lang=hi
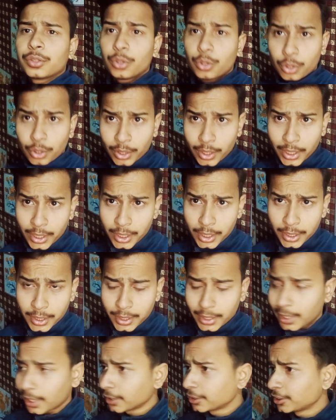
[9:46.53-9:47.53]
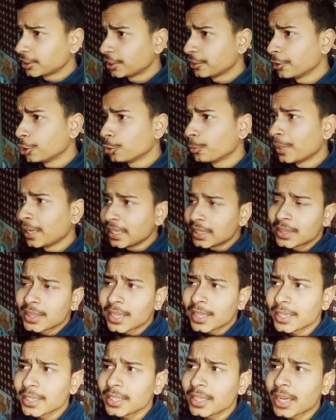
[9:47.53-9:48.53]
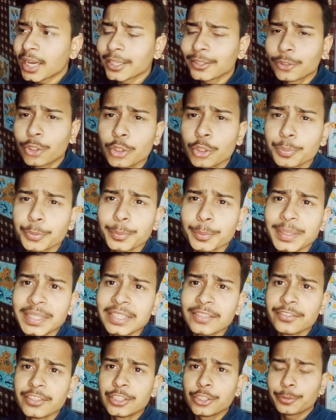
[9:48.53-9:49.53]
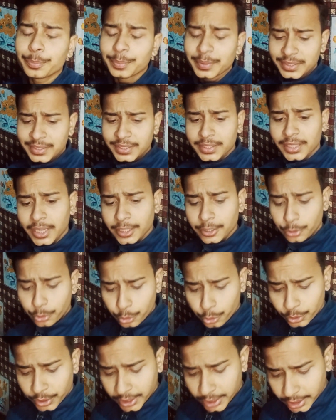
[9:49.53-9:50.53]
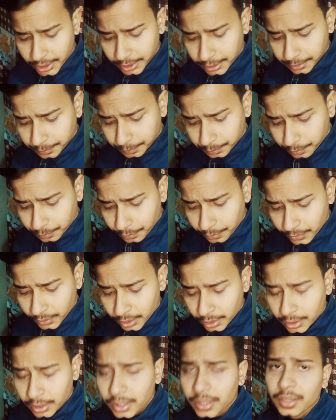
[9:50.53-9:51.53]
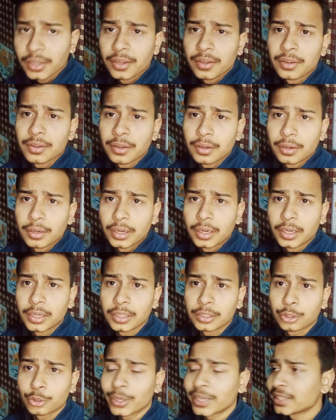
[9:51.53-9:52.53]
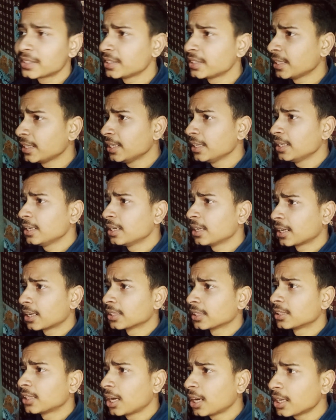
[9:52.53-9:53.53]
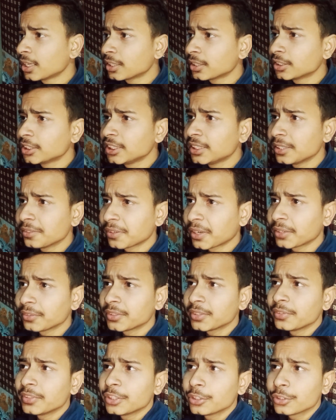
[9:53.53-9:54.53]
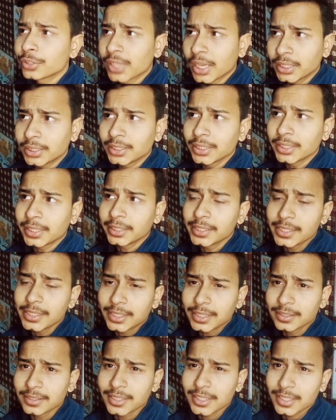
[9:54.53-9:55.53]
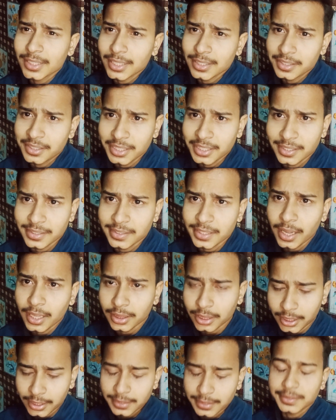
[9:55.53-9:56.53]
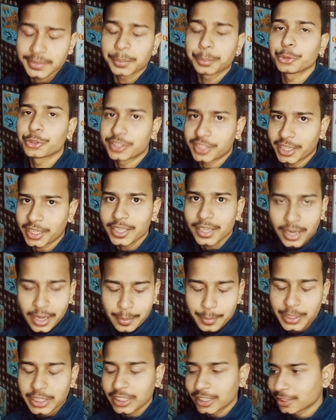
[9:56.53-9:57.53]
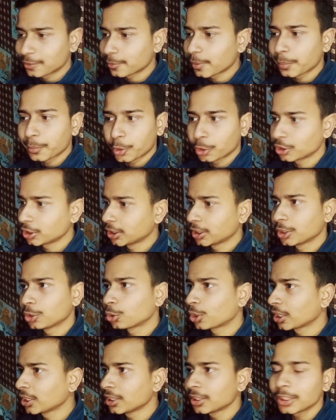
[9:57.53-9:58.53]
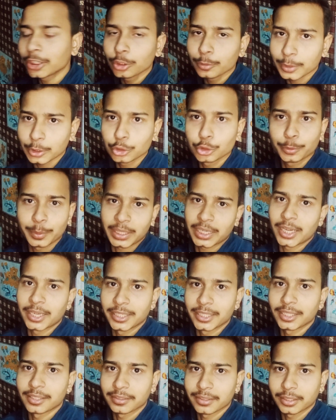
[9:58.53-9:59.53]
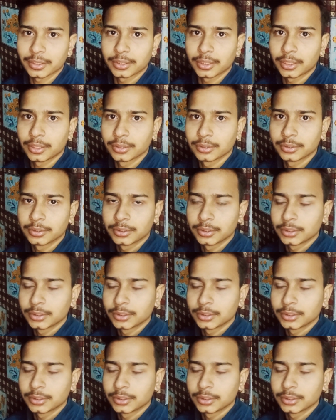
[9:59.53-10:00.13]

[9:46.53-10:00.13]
तो आज की वीडियो में इतना ही आई होप तुम्हें ये वीडियो पसंद आई होगी तो ऐसे ही लगातार जी टी फाइव की वीडियोज आती रहेंगी कंसिस्टेंसी के साथ अगर सब कुछ सही रहा मेरी किस्मत बहुत जल्दी धोखा देती है तो मैं कुछ पक्का नहीं कह सकता